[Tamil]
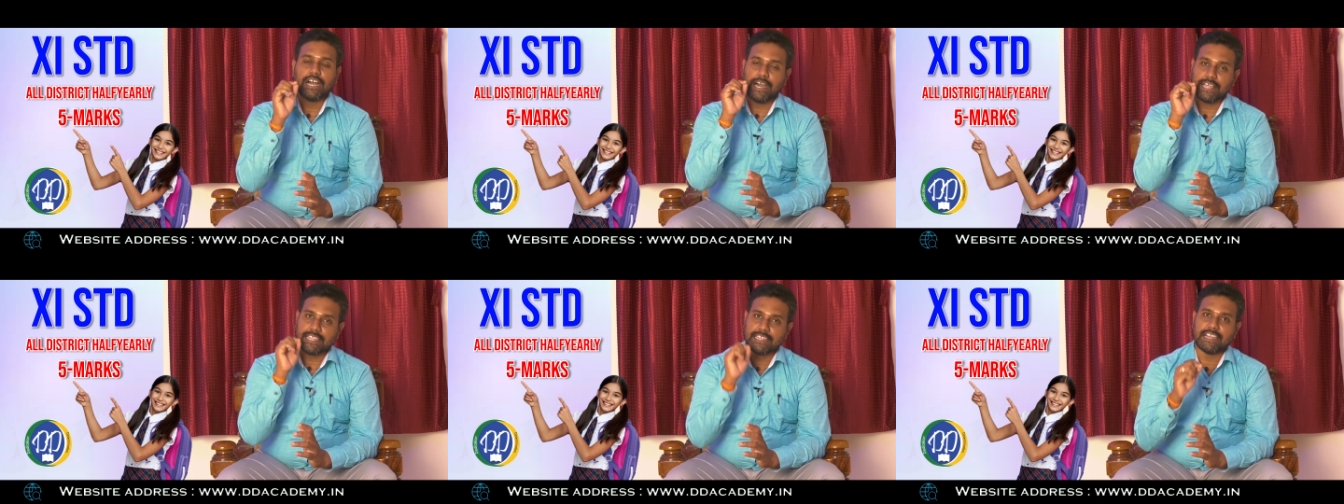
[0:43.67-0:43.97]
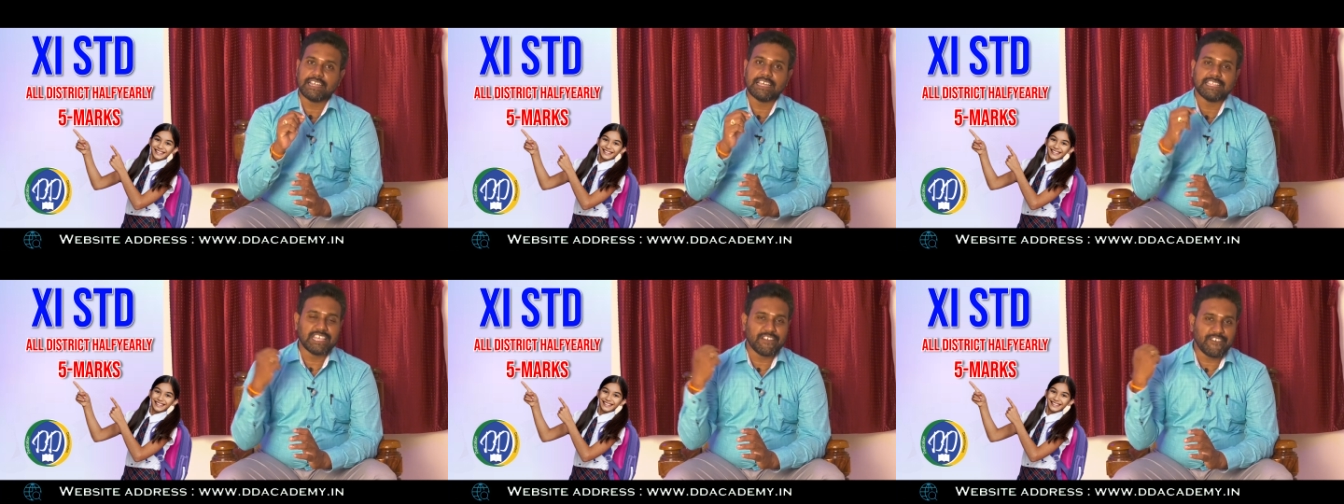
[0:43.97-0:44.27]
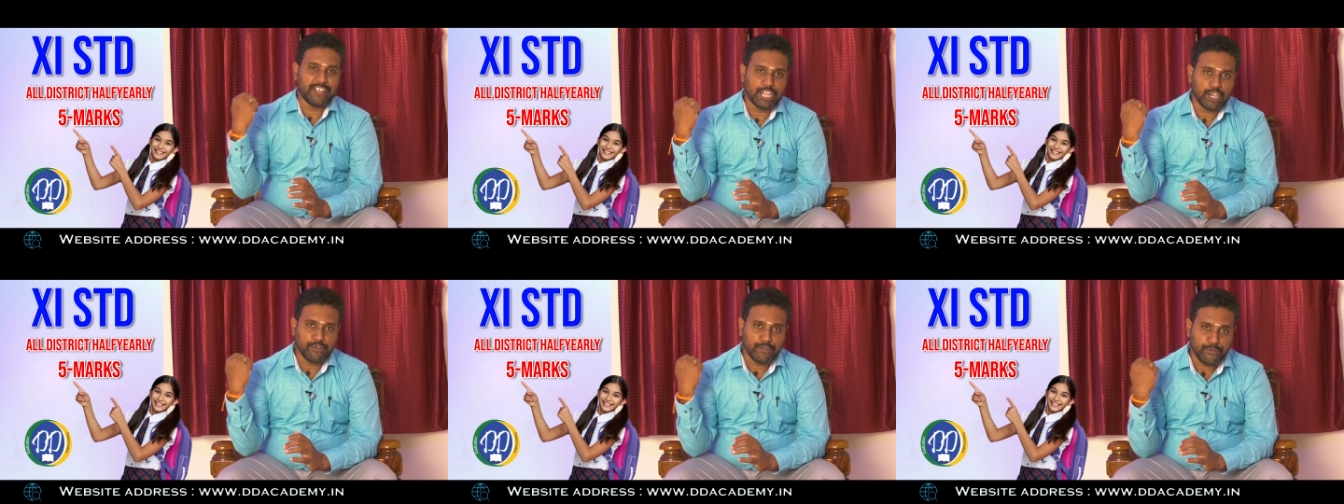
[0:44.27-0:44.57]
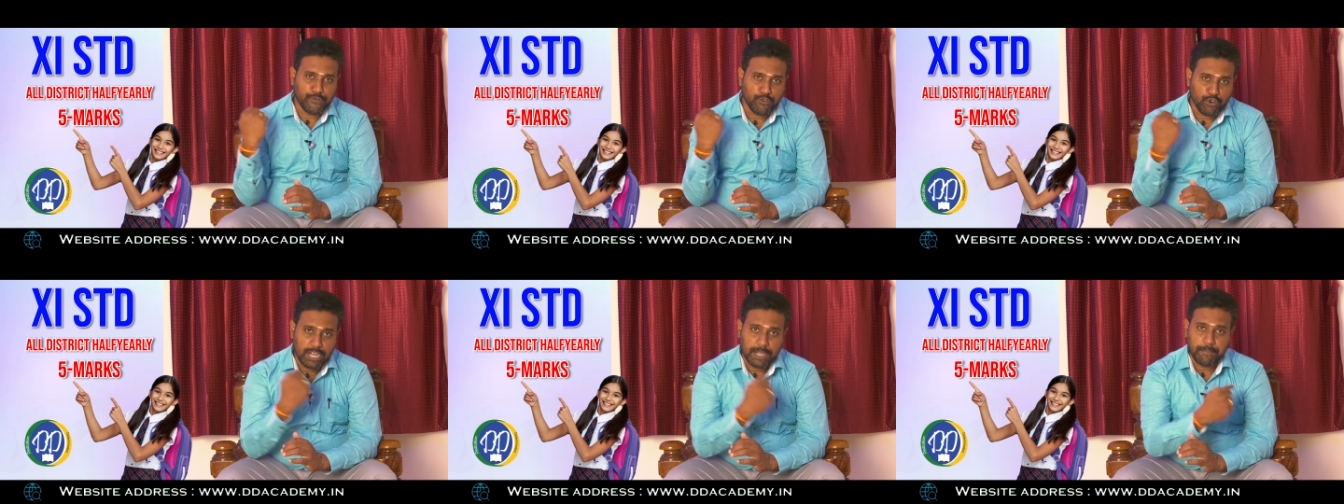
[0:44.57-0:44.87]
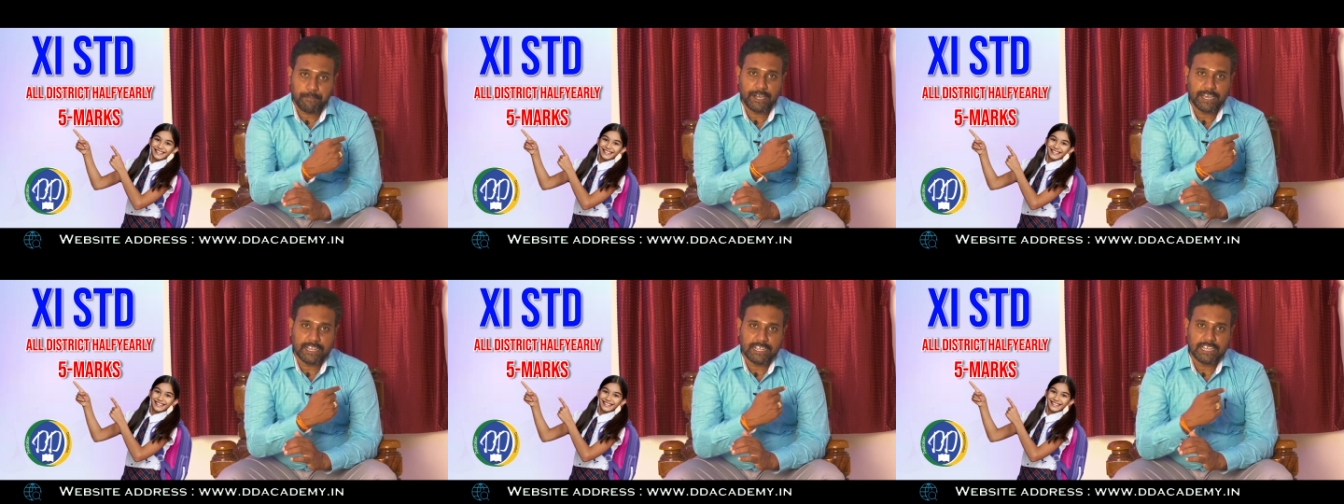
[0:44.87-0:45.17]
அதனால் இந்த வீடியோவை
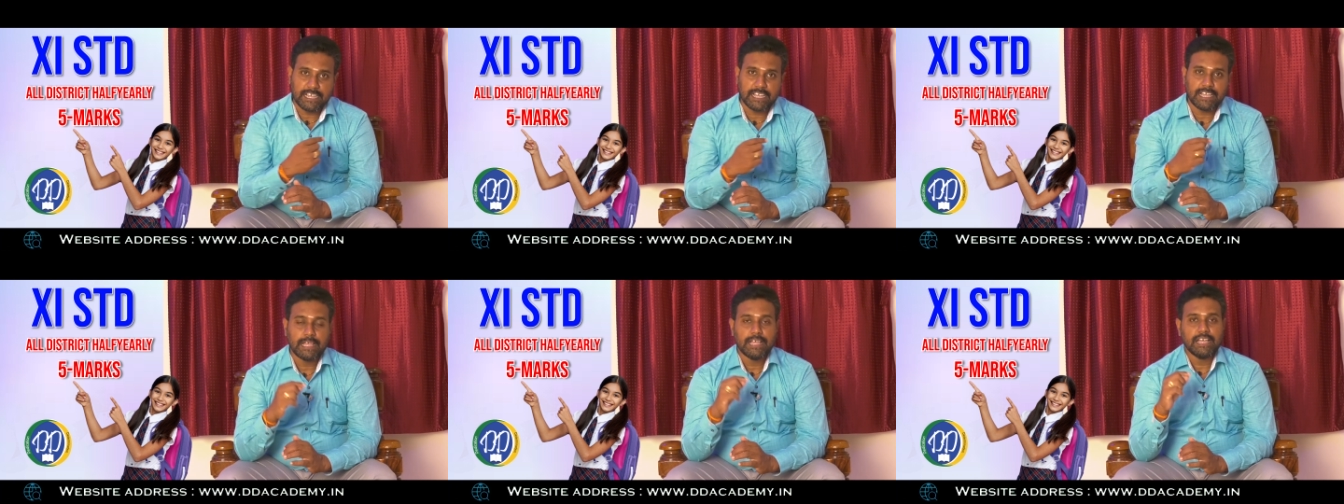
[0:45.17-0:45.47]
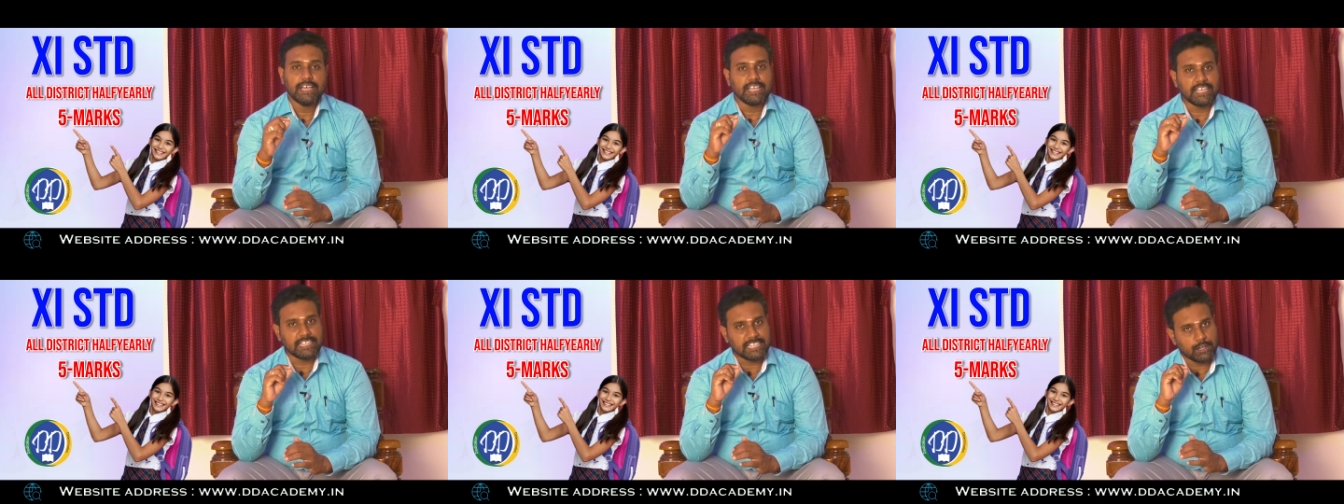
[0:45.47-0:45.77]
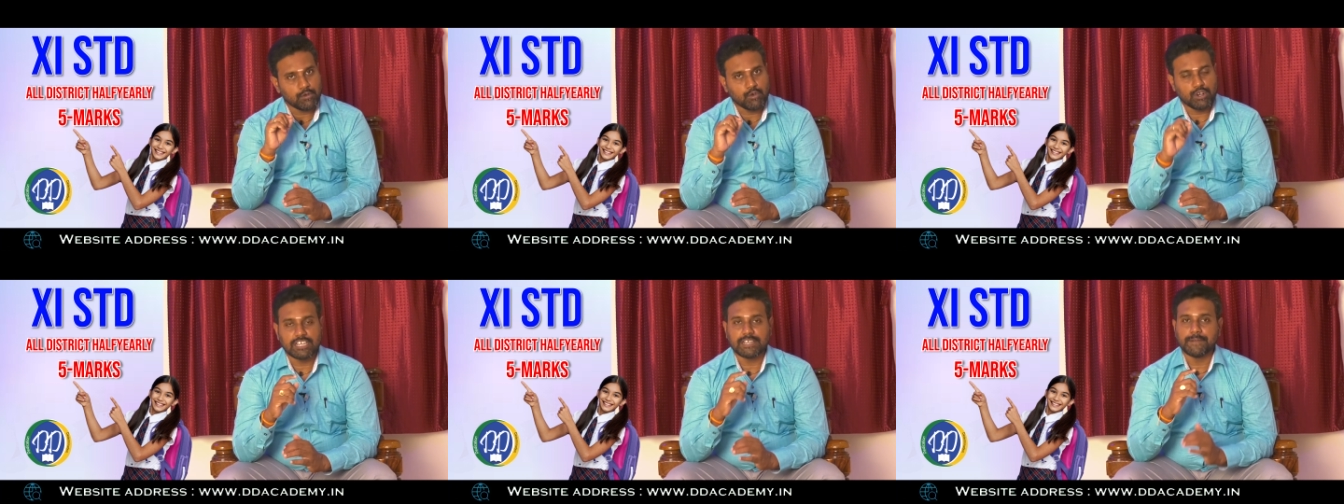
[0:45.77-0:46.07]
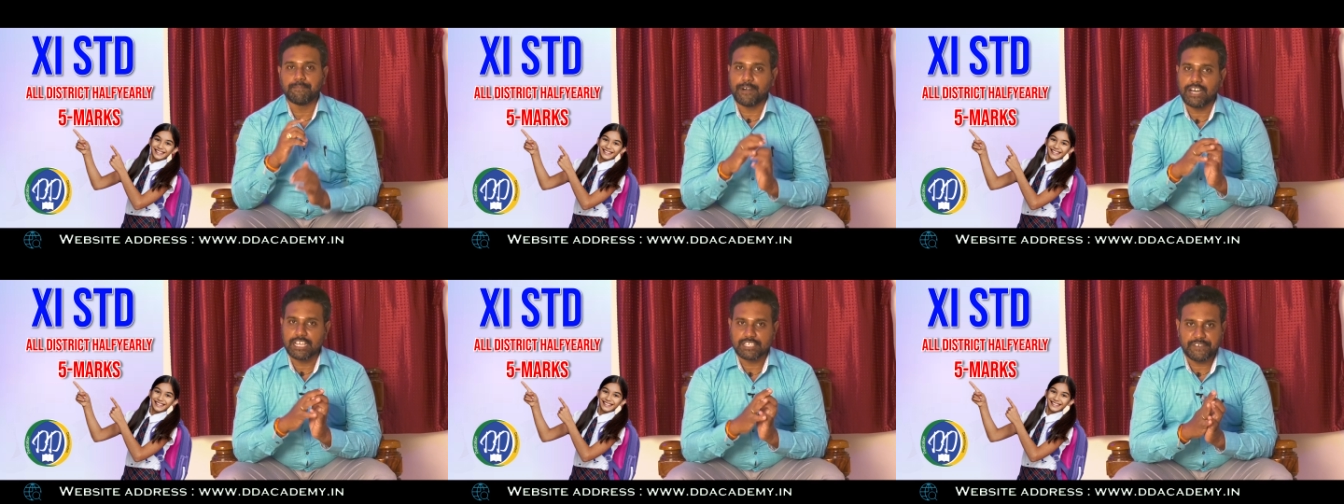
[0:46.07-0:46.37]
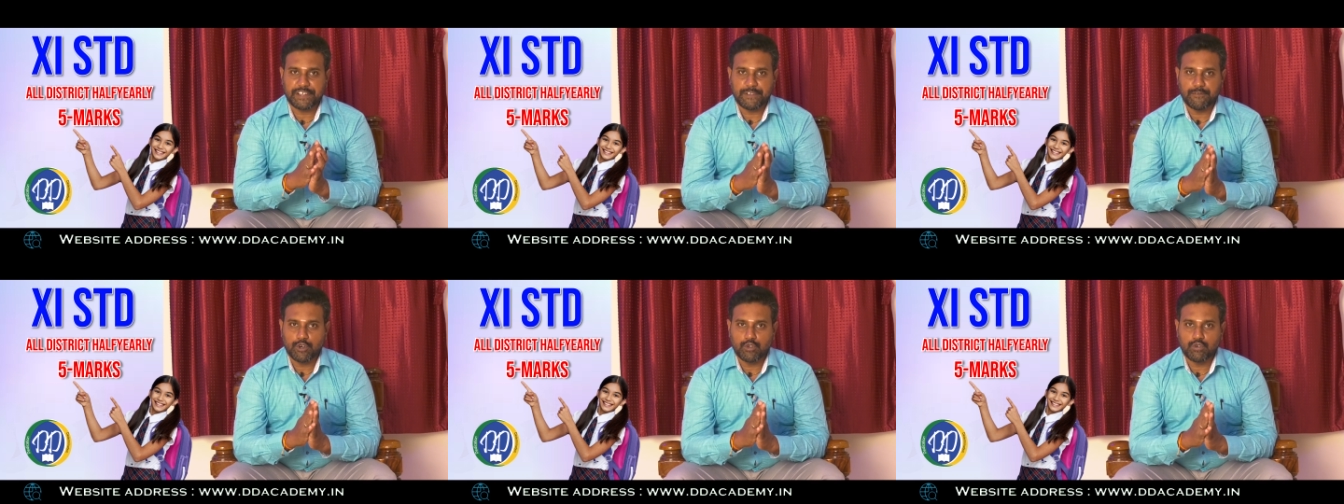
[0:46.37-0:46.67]
ஃபுல்லாக பாருங்கள் இதில் உங்களுக்கு
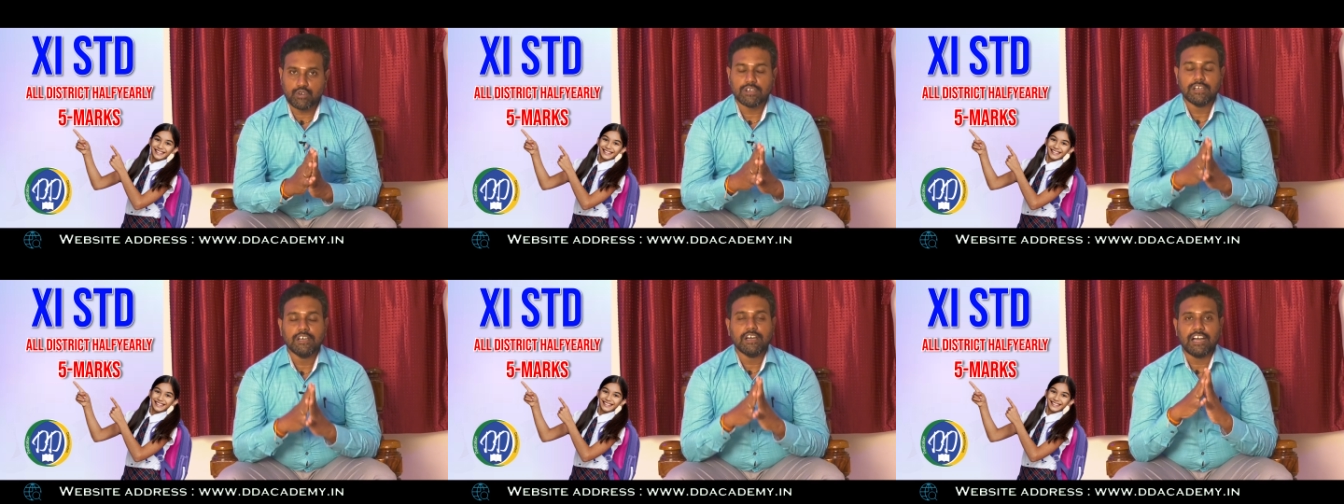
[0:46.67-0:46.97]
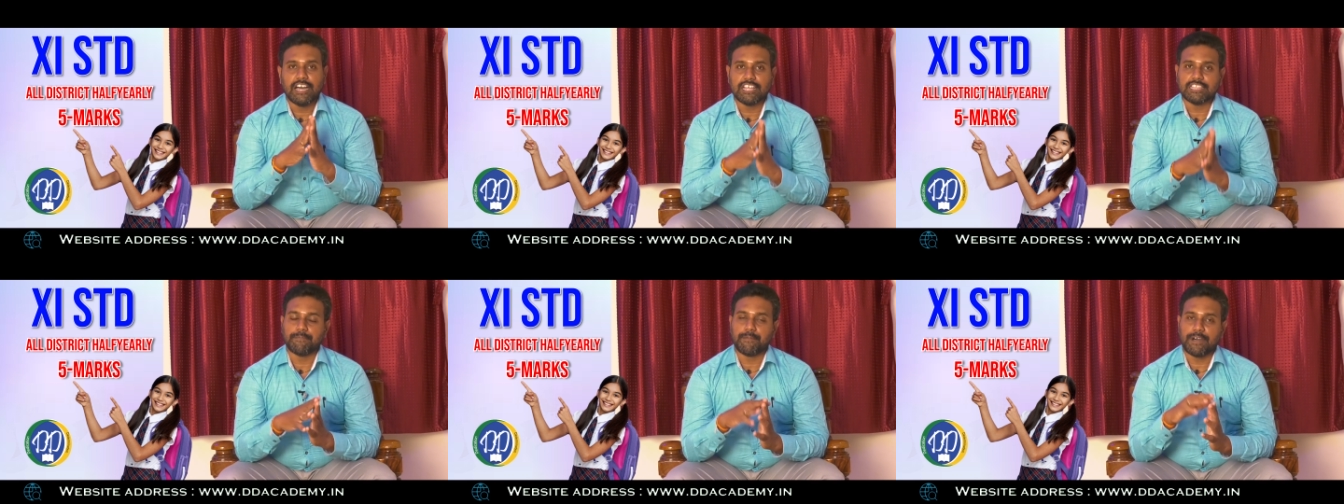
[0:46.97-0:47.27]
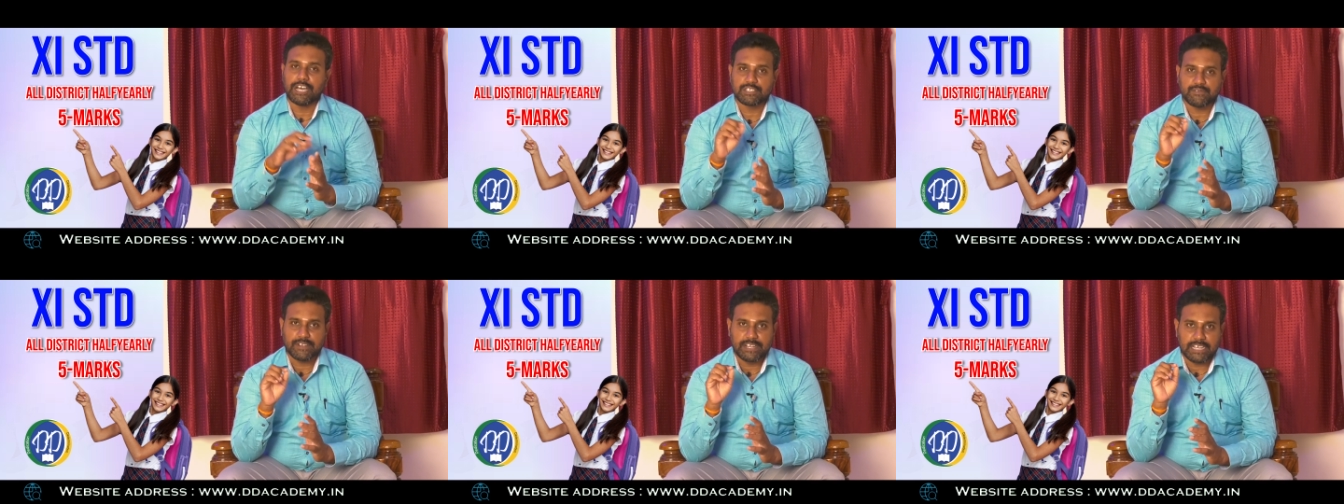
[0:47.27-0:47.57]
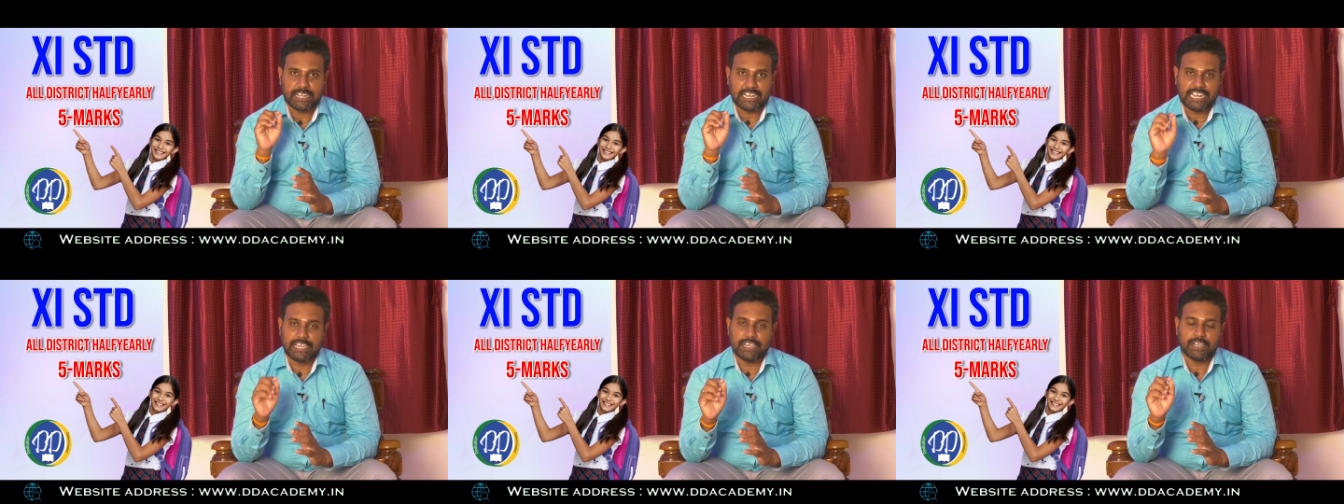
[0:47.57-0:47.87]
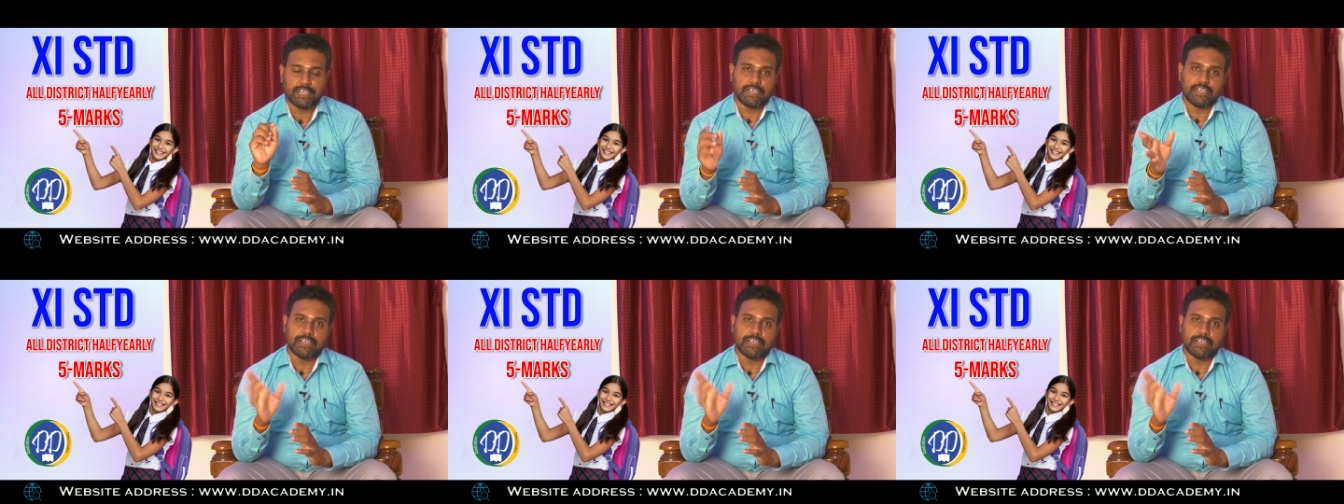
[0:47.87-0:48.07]
பாஸ்வேர்டு வரும் அந்த பாஸ்வேர்டை